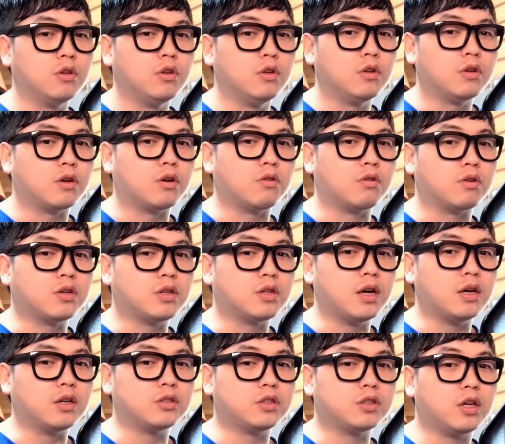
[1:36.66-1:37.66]
그래서 그
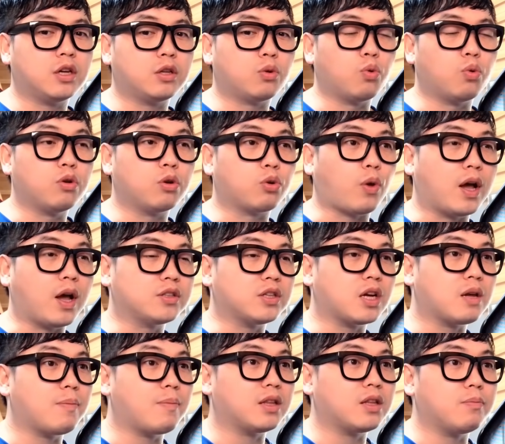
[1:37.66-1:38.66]
당시에 돈을
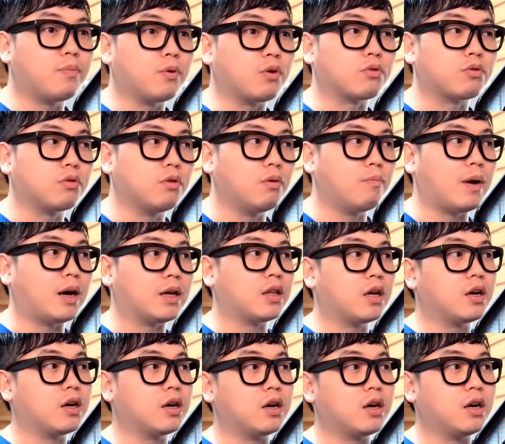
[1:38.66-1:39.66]
굉장히 많이 벌었던
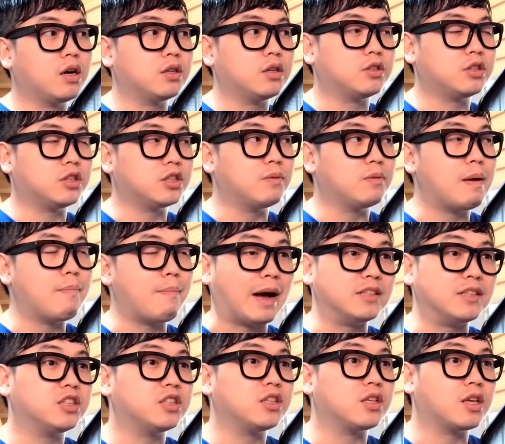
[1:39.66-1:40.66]
만화가가 지금의
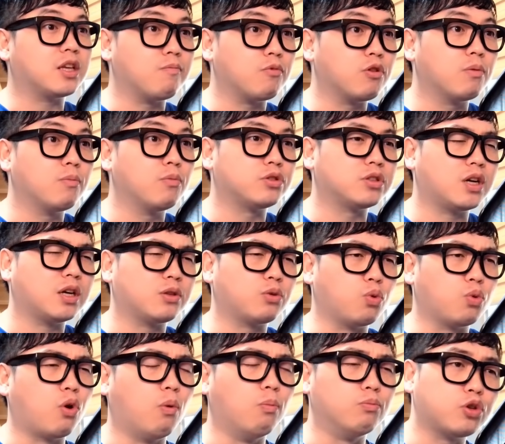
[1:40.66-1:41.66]
만신 김성모 씨가
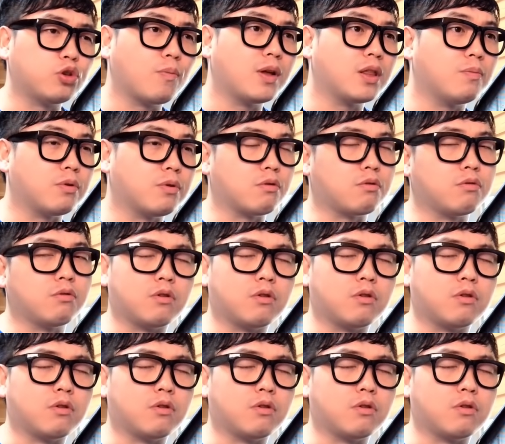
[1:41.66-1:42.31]
돈을 엄청 많이 벌었어.